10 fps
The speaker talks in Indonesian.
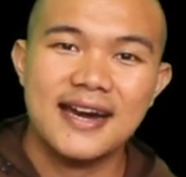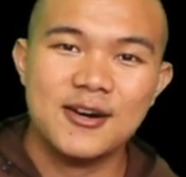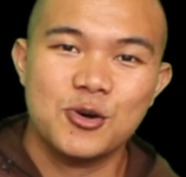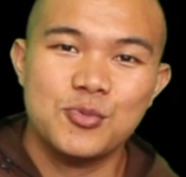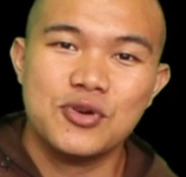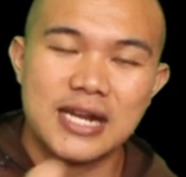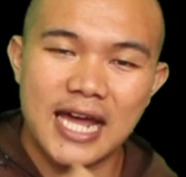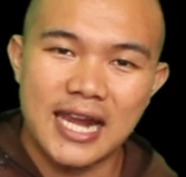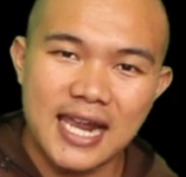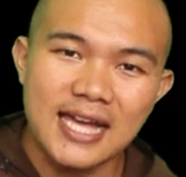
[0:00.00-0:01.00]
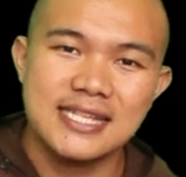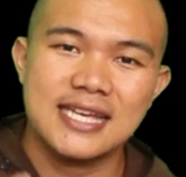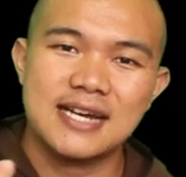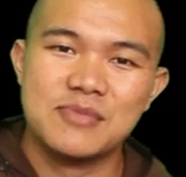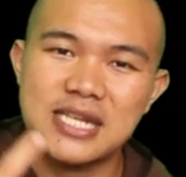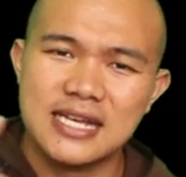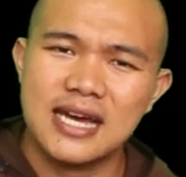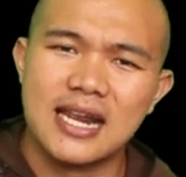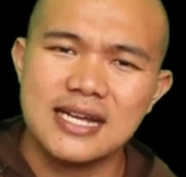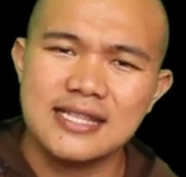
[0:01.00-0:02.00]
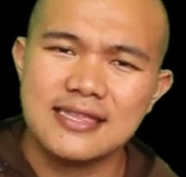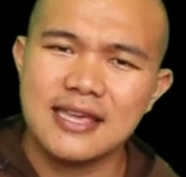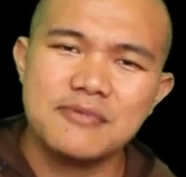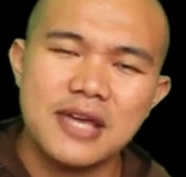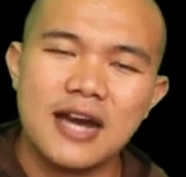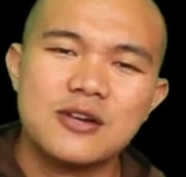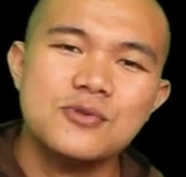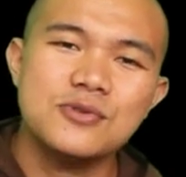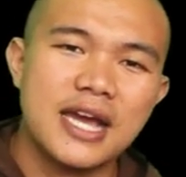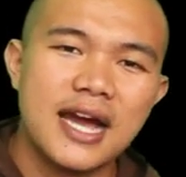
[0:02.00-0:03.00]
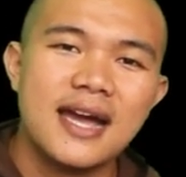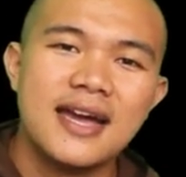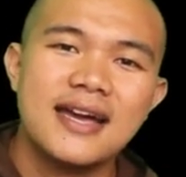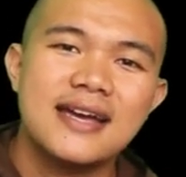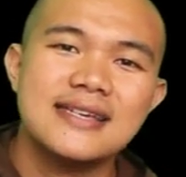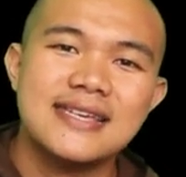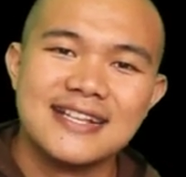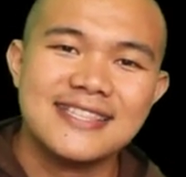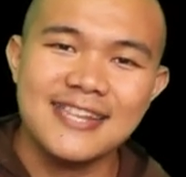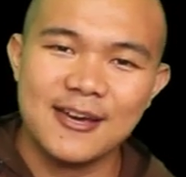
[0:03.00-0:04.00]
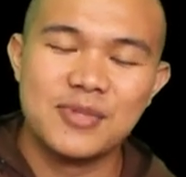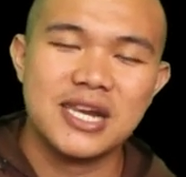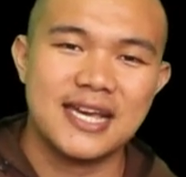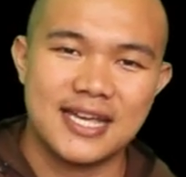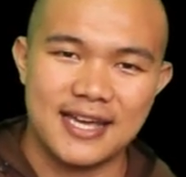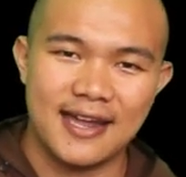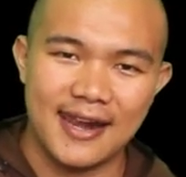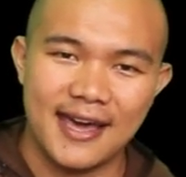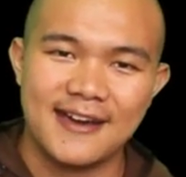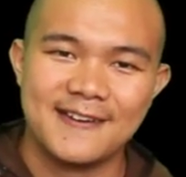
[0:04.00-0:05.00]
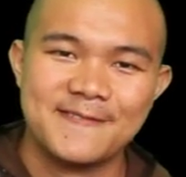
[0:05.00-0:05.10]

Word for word: oh bukan Allahnya yang meninggalkan, tetapi akunya yang tidak melihat Allah.